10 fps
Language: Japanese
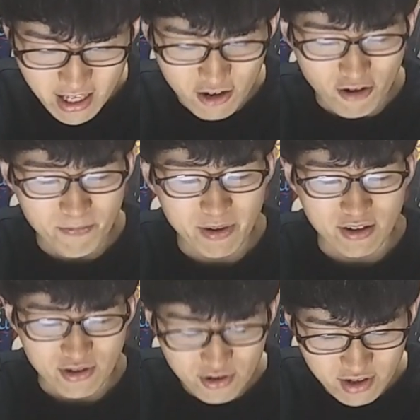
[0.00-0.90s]
6
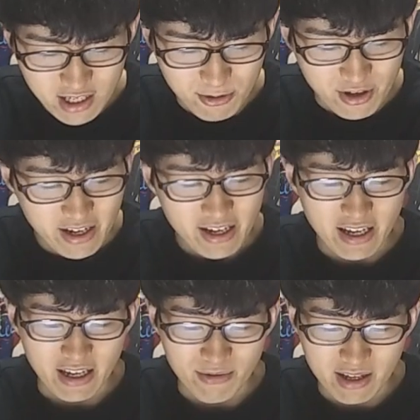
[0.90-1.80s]
1 1部、
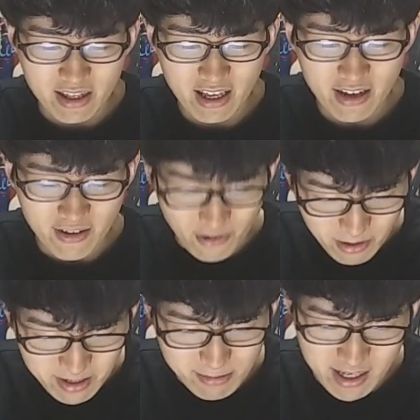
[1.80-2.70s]
えー、売れており
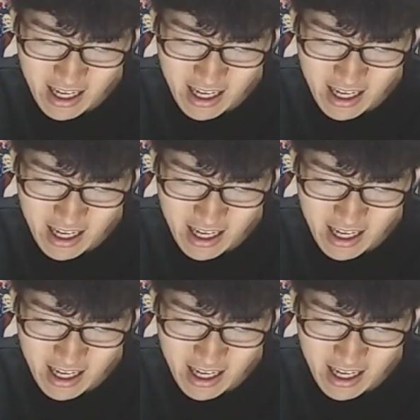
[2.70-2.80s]
ます。また、